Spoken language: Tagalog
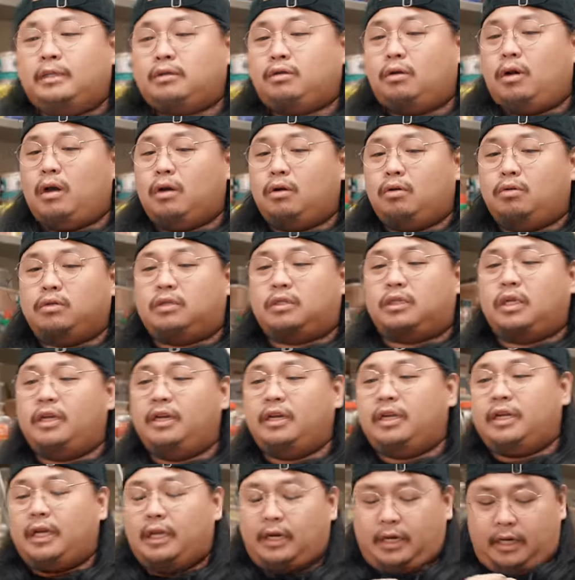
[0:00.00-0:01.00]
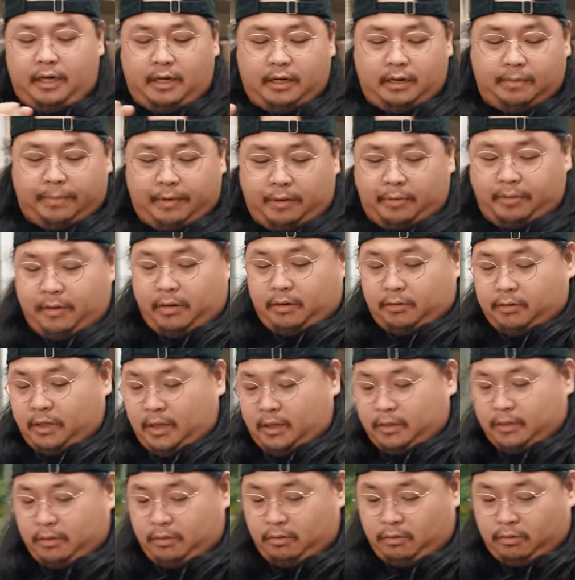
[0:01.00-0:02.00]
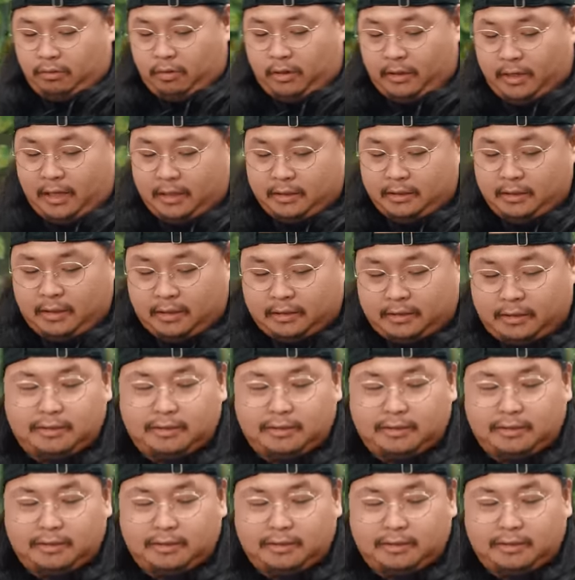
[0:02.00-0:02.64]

Ito lang goods na yun eh. Yan na yun eh. Pero meron tayo dito ng coriander.